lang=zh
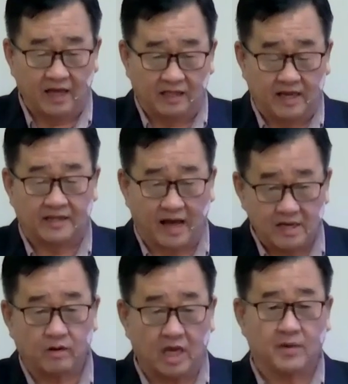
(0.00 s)
铁打
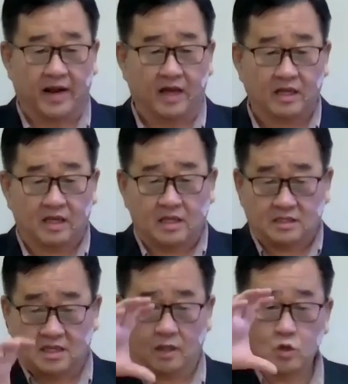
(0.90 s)
药给我呢，
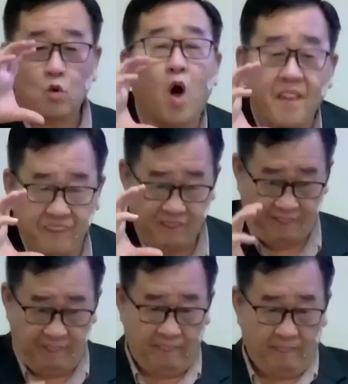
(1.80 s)
整罐
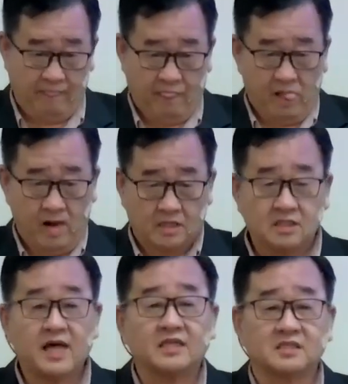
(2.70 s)
是
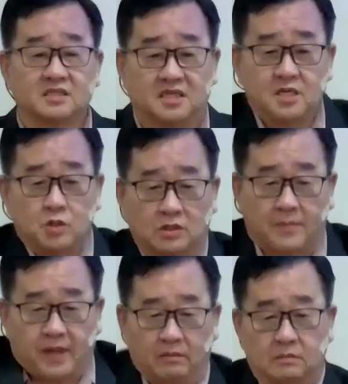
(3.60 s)
他自己亲手准
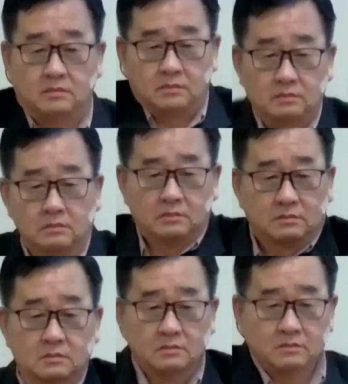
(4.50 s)
备，嗯嗯
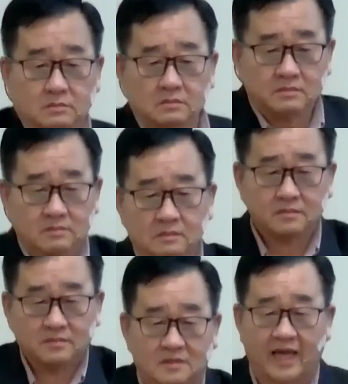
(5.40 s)
嗯嗯
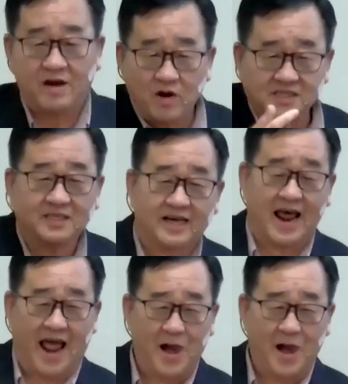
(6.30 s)
给我吃的嘞，